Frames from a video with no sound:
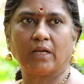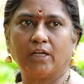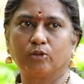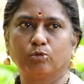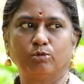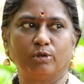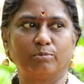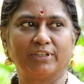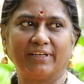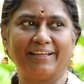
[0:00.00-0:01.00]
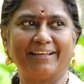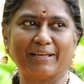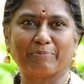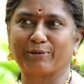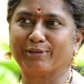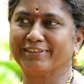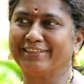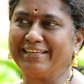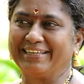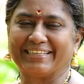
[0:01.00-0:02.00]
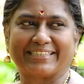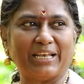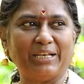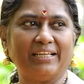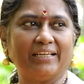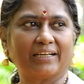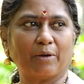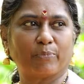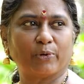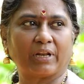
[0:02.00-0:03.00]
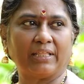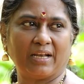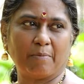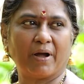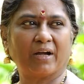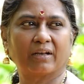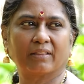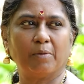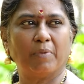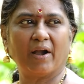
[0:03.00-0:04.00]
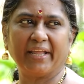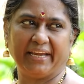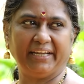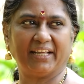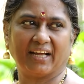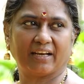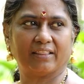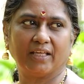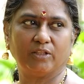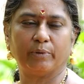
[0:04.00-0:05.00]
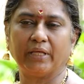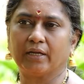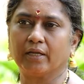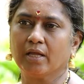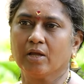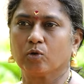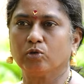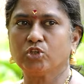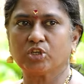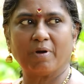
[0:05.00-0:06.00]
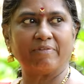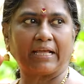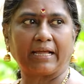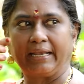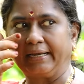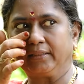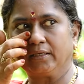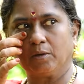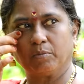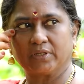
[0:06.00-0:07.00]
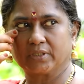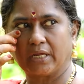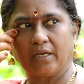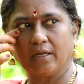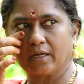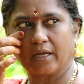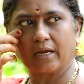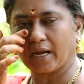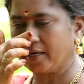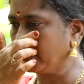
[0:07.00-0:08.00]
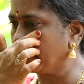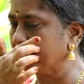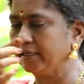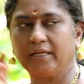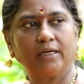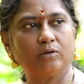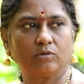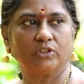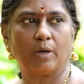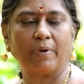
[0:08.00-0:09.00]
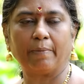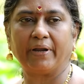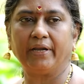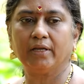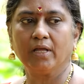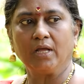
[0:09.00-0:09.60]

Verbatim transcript: நல்லா தூங்கணும் முதல்ல அப்புறம் செல்லு கம்ப்யூட்டர் இதெல்லாம் பார்க்குறதுல பாடி ஹீட் ஆகிறது அது அப்படி இருக்குது கொஞ்சமாக விளக்கெண்ணெய் எடுத்து நம்ம ஸ்கின்னுக்கு கண்ணுக்கு கீழே கொஞ்சம் அப்ளை பண்ணிவிட்டு